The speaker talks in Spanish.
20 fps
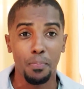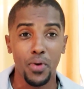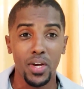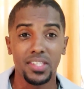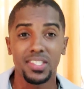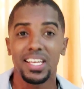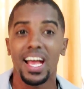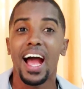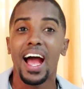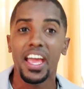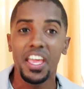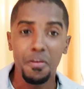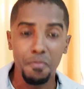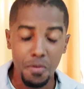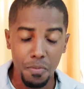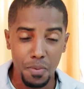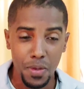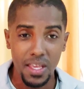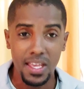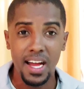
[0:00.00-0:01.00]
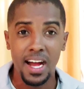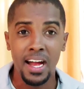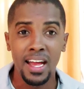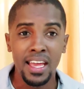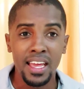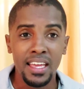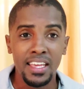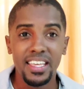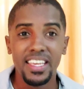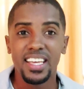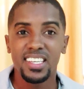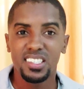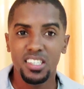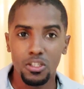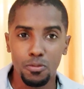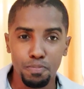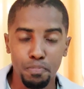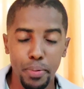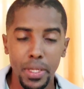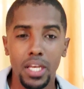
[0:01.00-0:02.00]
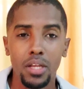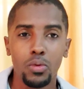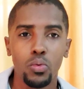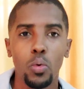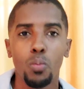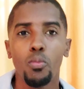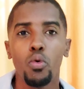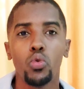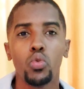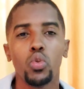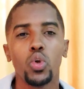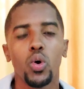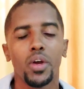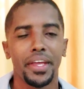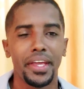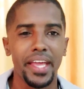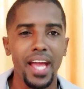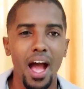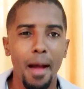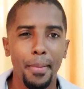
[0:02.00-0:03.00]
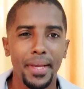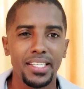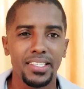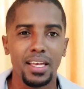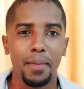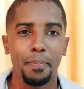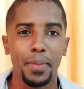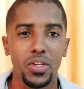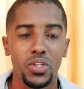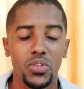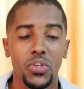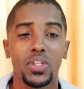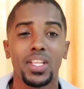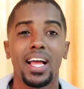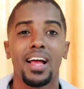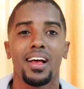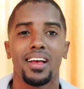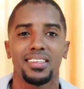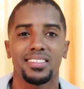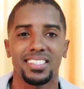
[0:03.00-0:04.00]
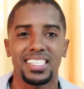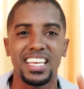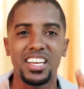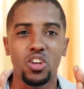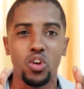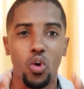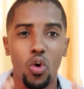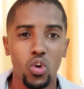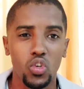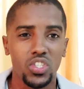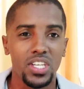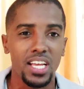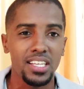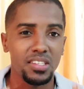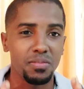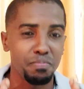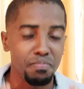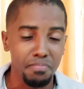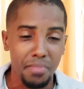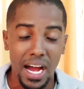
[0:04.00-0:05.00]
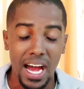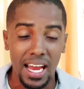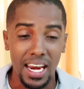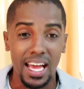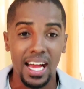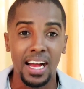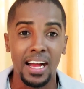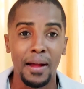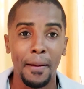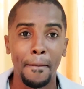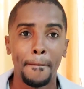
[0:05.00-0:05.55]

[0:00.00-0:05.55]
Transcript: pues ahí vivía y ese espíritu inmundo guiaba a esa persona a hacer cosas malas.